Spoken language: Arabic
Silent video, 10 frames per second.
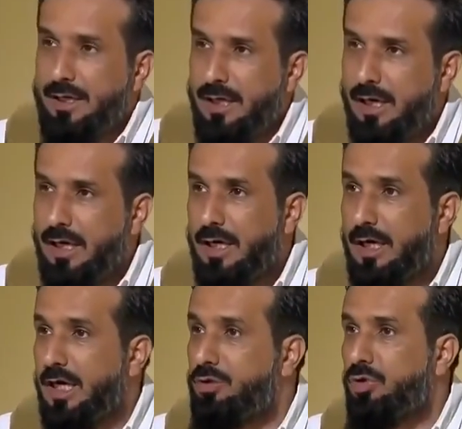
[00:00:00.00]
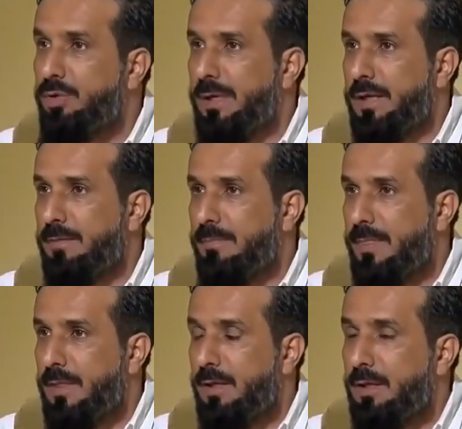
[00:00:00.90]
أنها لا تعمل
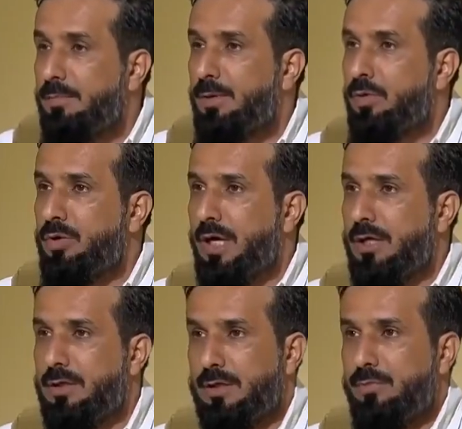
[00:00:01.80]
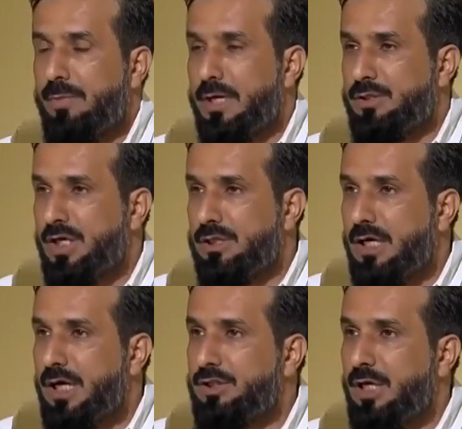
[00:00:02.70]
بل هناك
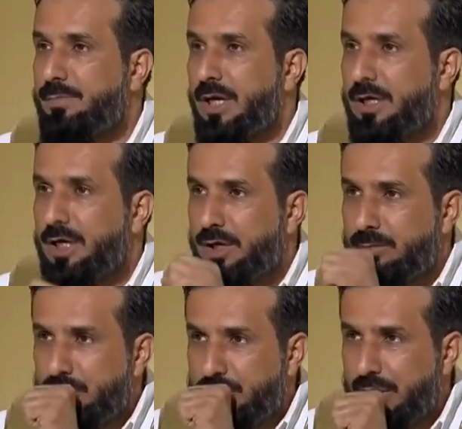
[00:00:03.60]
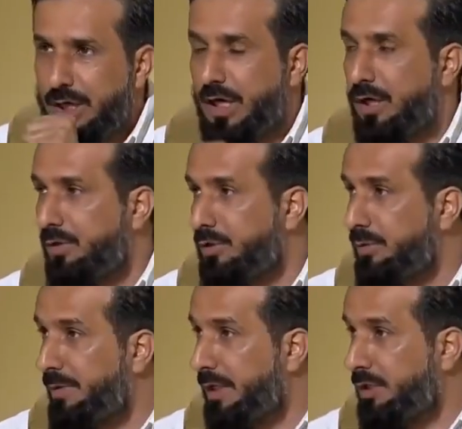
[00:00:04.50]
ممارسات خاطئة بأنها يمصها أو
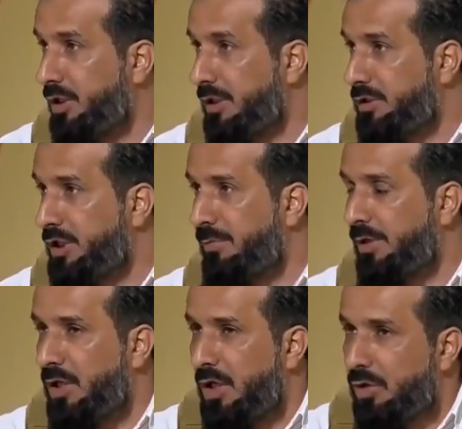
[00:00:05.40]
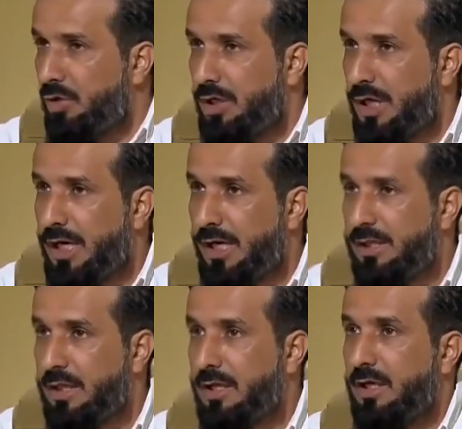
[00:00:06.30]
يأتي بحقة الحجامة كل
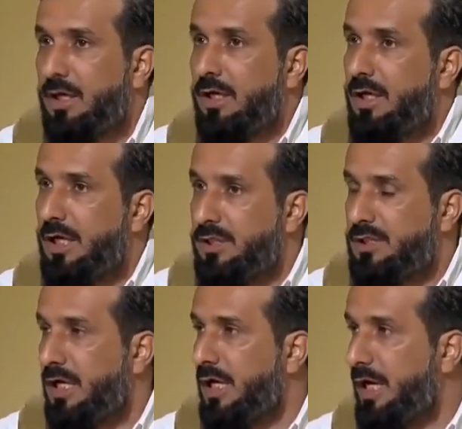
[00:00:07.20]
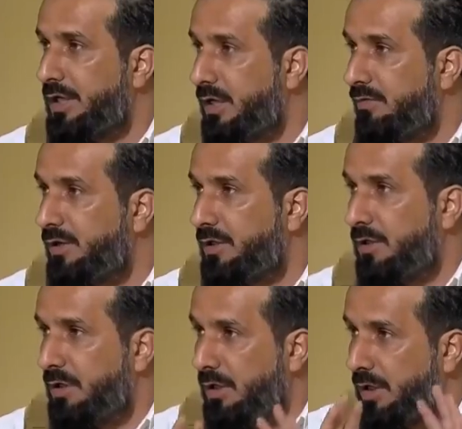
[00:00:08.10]
هذه ليس لها
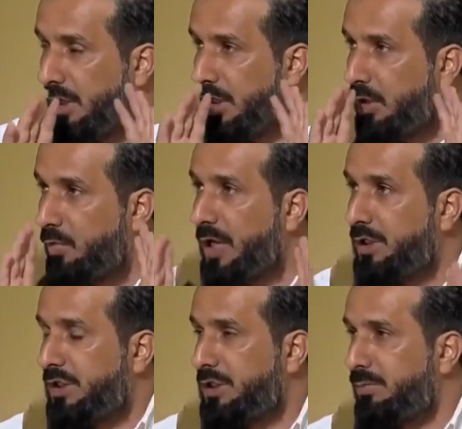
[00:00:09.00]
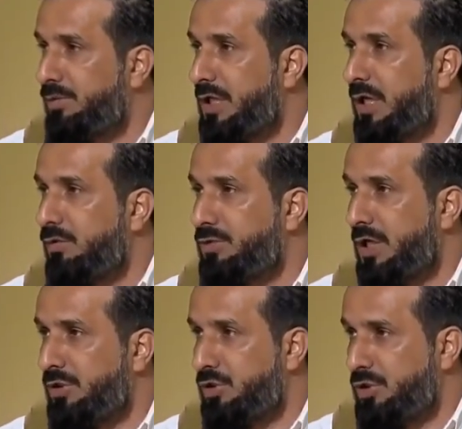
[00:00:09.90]
النفع آه، ولا تعتمدها
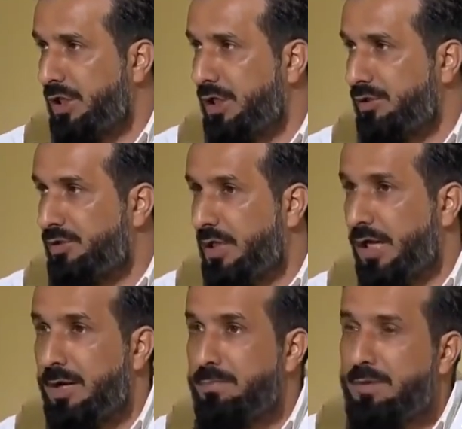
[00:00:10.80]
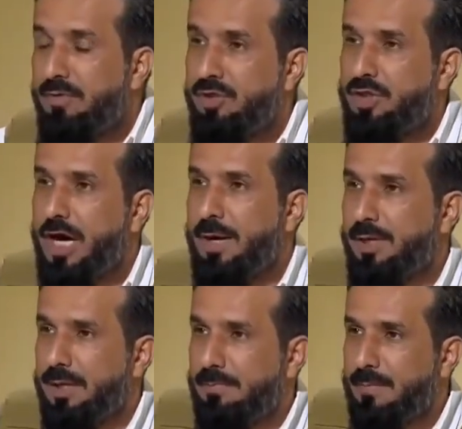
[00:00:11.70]
وزارة الصحة عندنا أما في
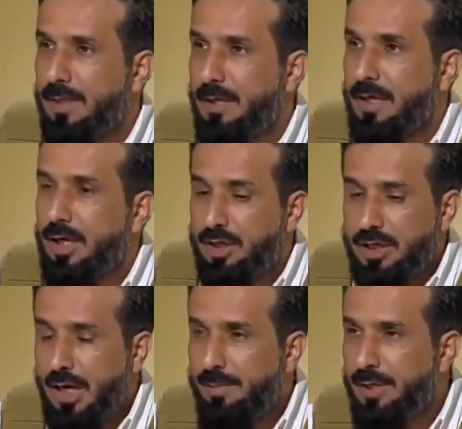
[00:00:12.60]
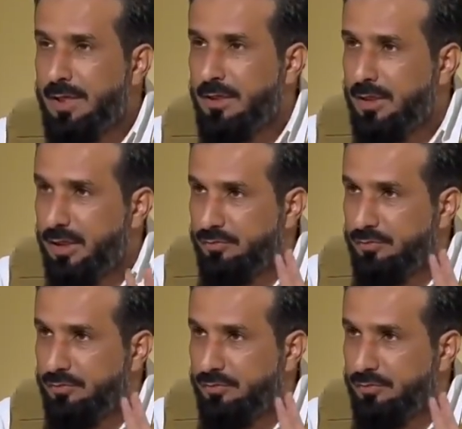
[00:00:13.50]
الثعابين الثعابين